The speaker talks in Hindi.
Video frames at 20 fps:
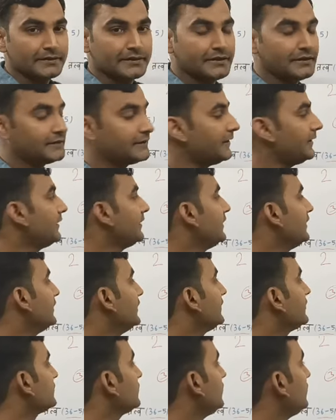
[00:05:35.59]
ठीक है
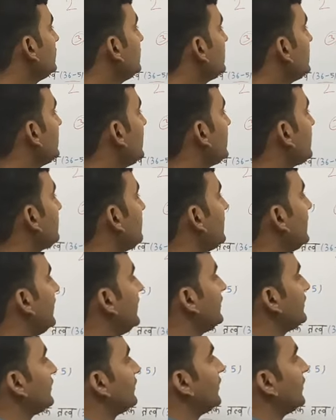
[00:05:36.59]
तो इसमें है